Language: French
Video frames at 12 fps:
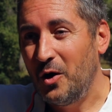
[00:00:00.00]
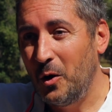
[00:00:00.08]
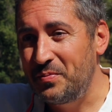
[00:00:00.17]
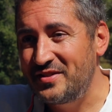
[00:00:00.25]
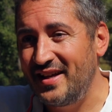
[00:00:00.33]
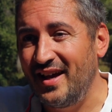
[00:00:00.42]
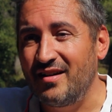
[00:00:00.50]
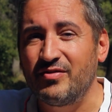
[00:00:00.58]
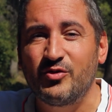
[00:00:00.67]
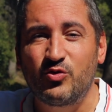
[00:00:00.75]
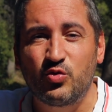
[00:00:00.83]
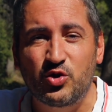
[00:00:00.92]

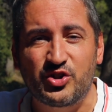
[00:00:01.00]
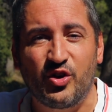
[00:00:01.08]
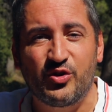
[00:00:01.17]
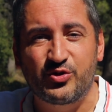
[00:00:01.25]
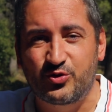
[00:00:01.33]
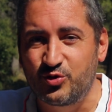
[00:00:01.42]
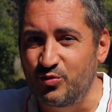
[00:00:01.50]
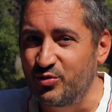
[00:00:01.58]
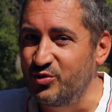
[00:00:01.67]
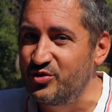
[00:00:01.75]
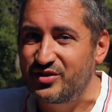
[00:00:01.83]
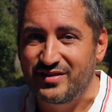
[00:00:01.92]
Observe, tout change, tout
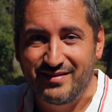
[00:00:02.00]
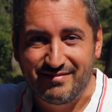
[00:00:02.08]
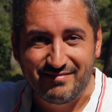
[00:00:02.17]
bouge.